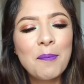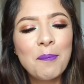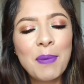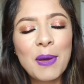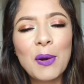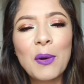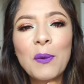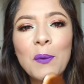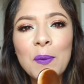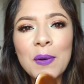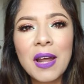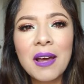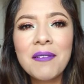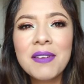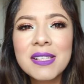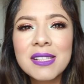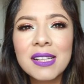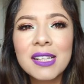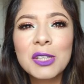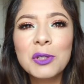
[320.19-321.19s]
Pero una
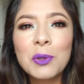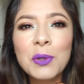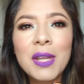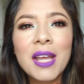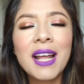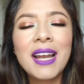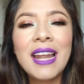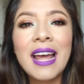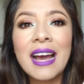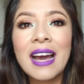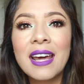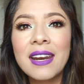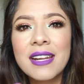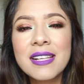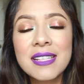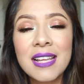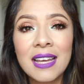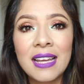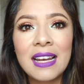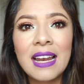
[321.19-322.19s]
vez que tú ya le
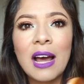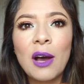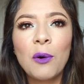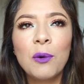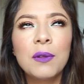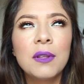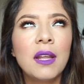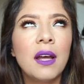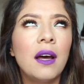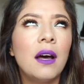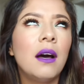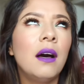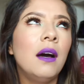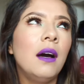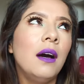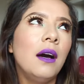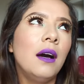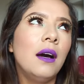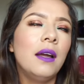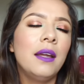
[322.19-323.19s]
agarras ahí la onda,
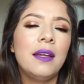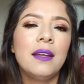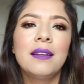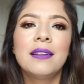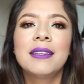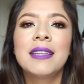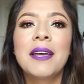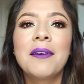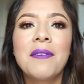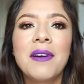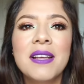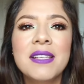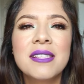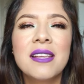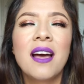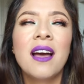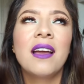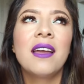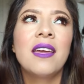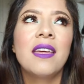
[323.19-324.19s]
¡ay! te
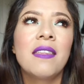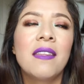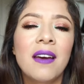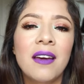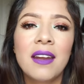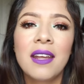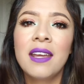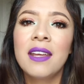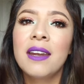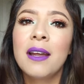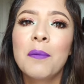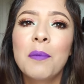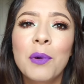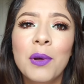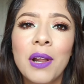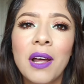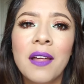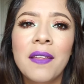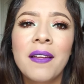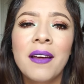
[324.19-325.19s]
vas a quedar
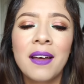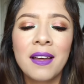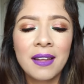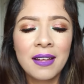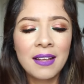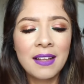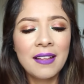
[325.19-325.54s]
enamorada.